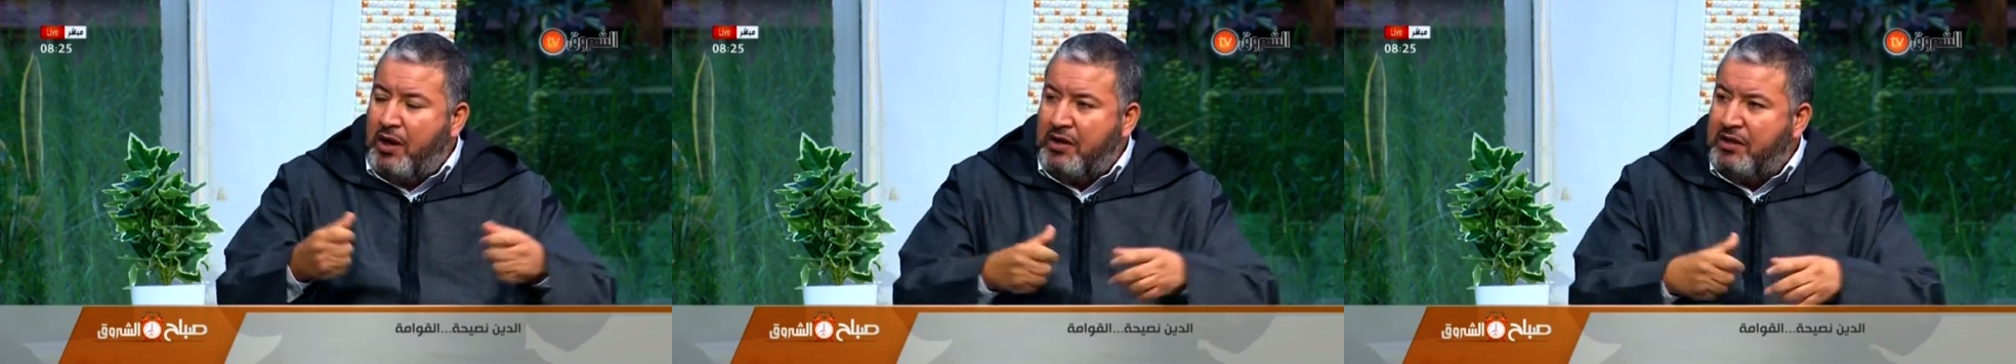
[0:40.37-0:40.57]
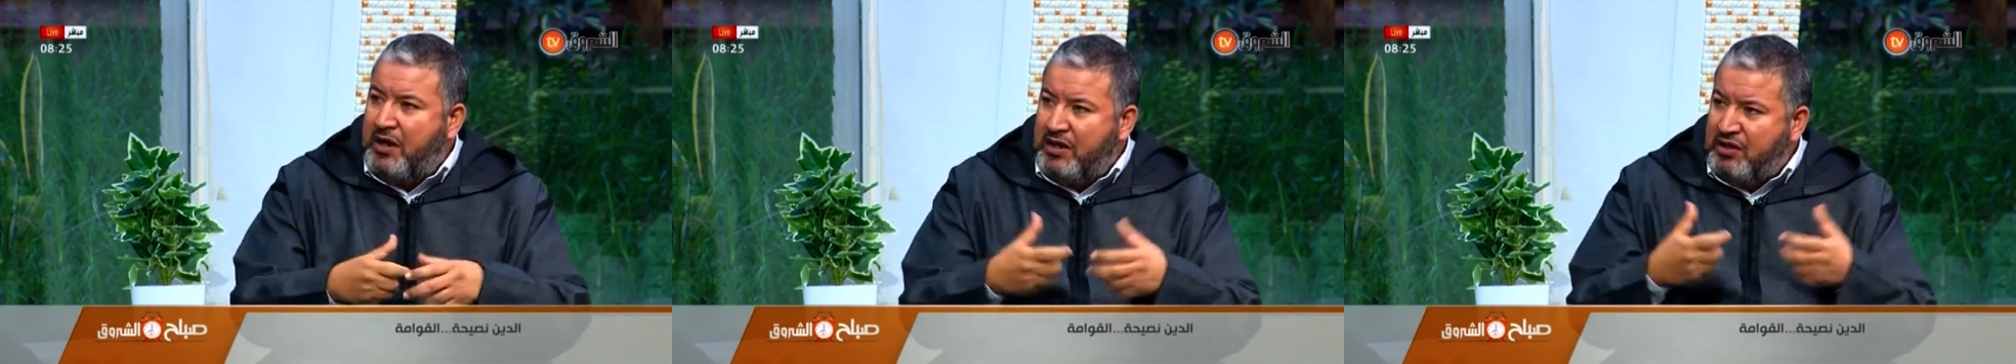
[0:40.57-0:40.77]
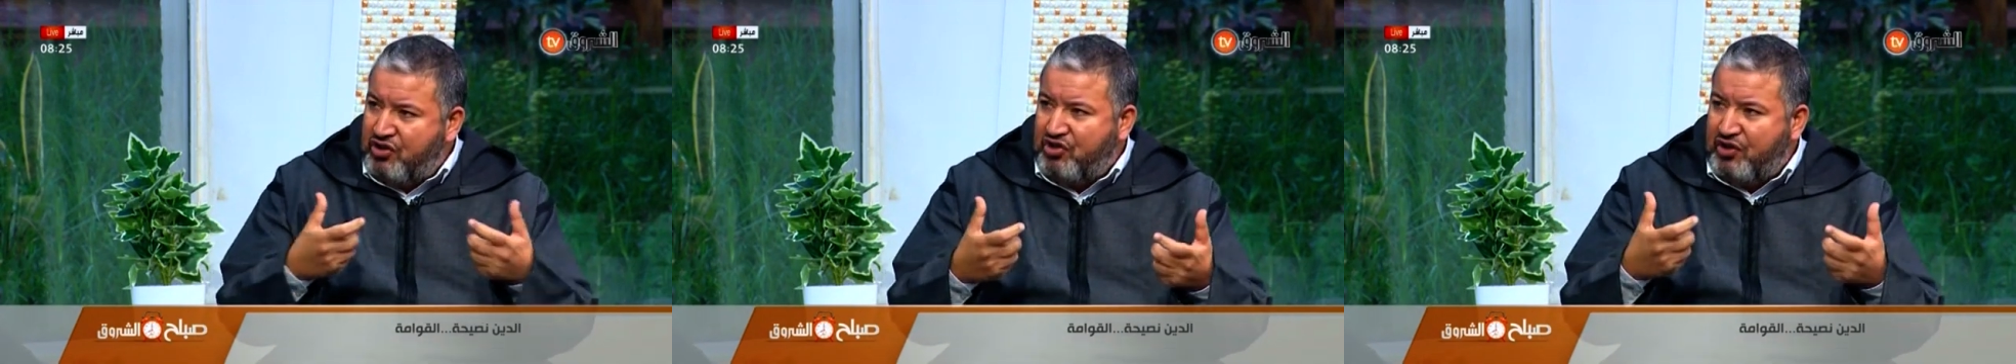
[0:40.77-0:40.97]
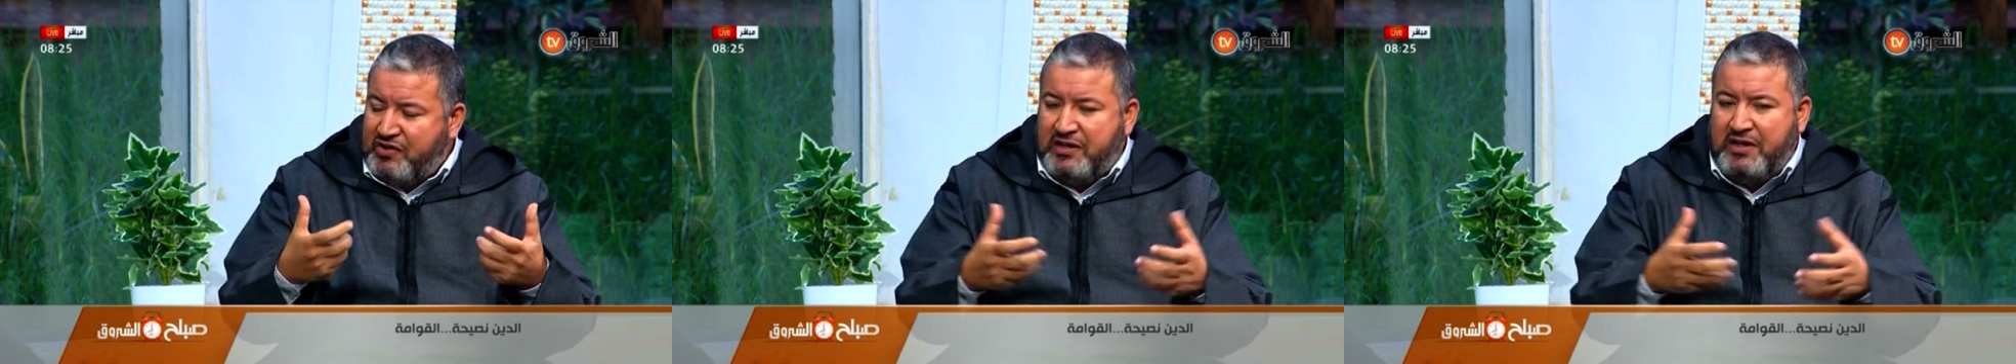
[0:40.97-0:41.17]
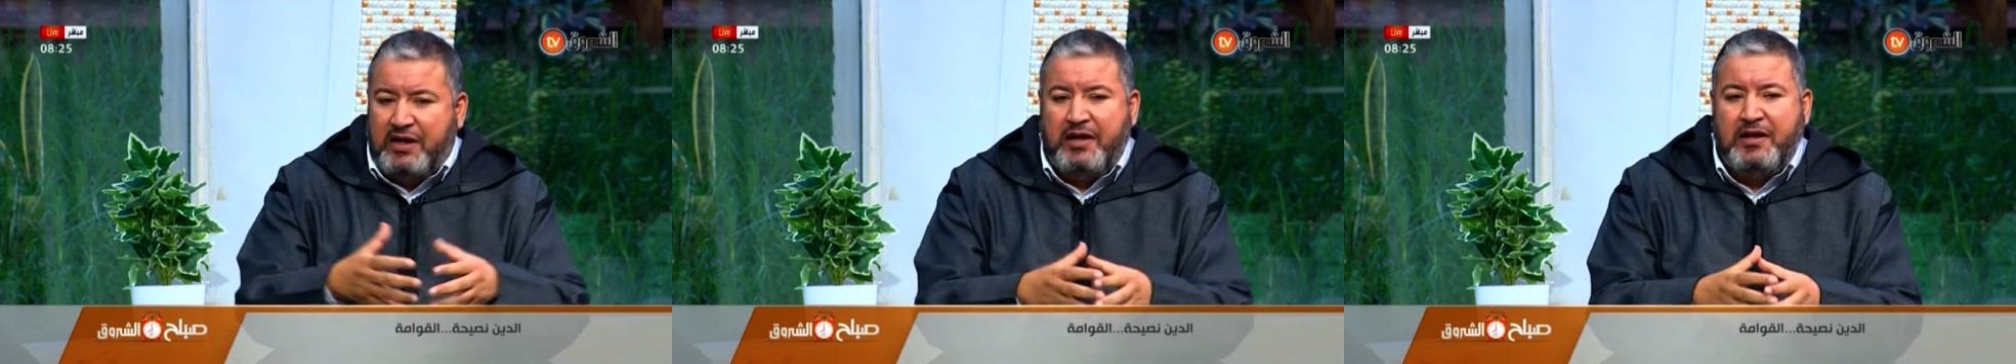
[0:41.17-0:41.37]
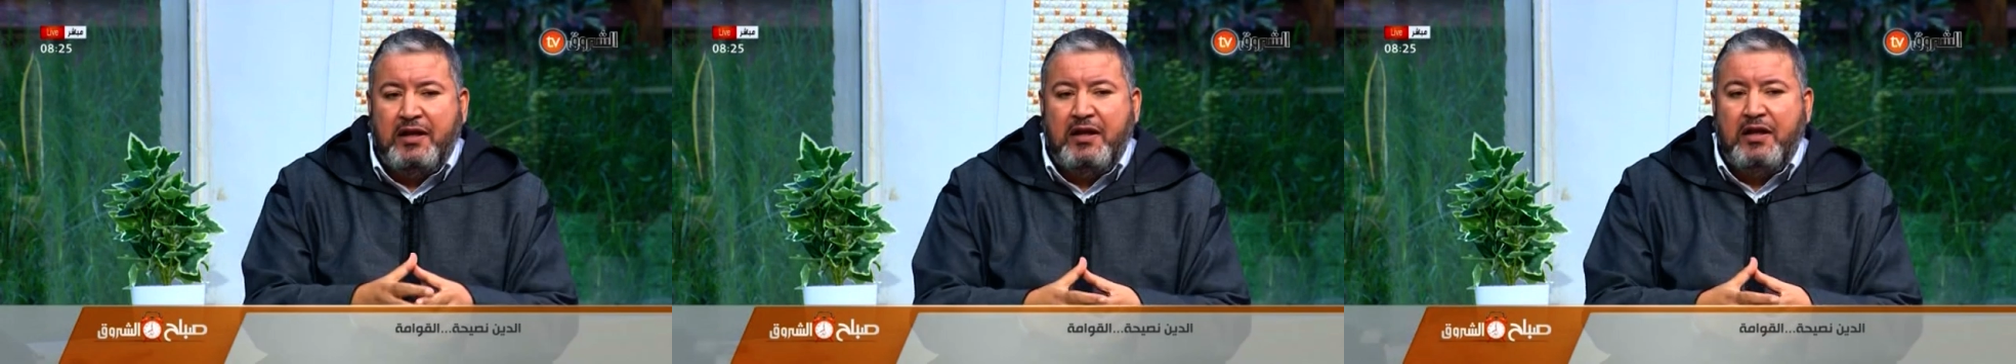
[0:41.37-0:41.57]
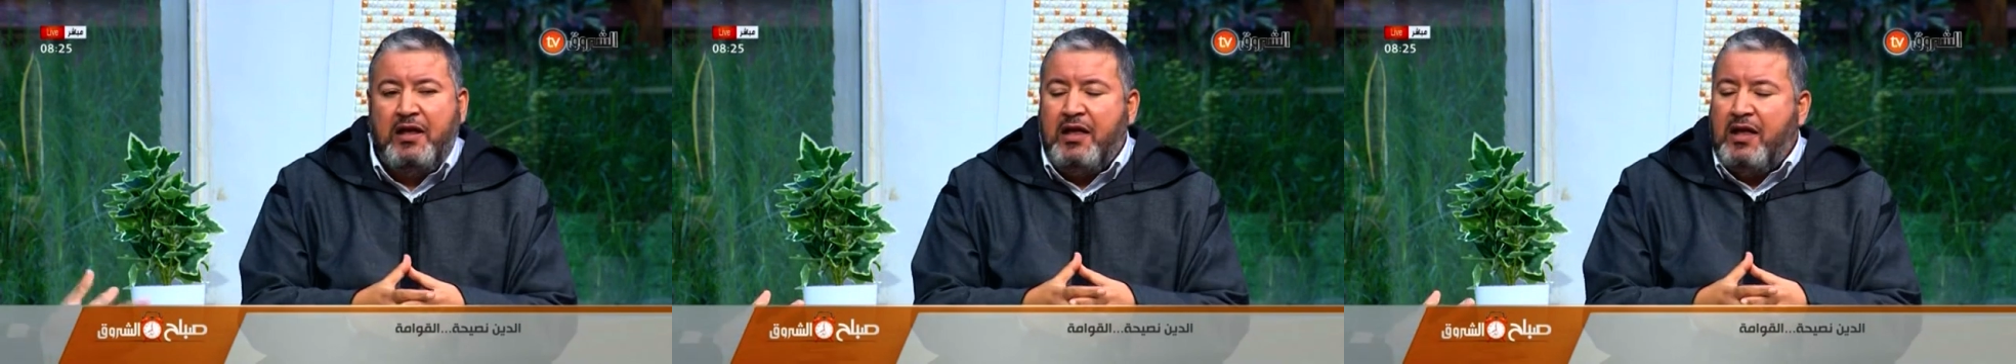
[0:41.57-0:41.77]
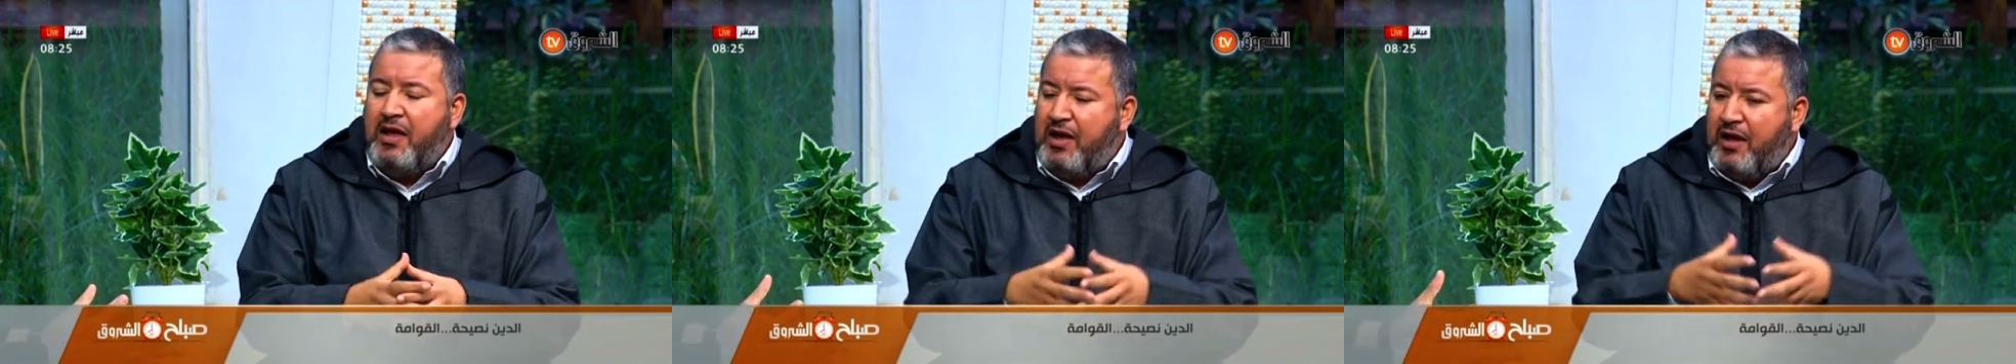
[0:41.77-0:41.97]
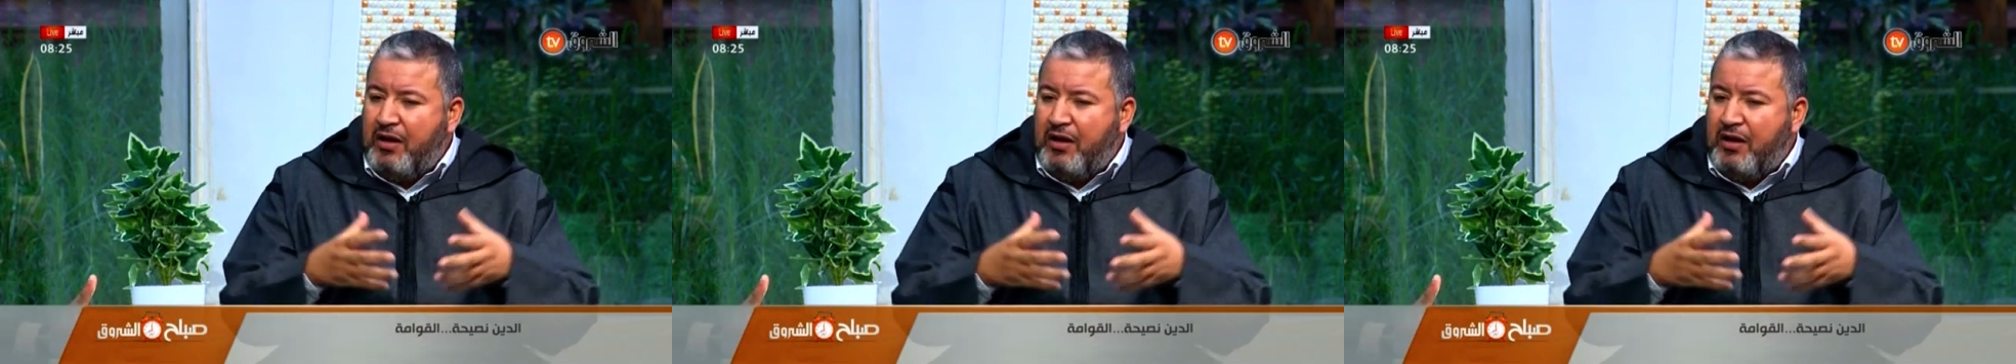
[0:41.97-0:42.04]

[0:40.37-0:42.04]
عندها عندها شخصيه قادره يعني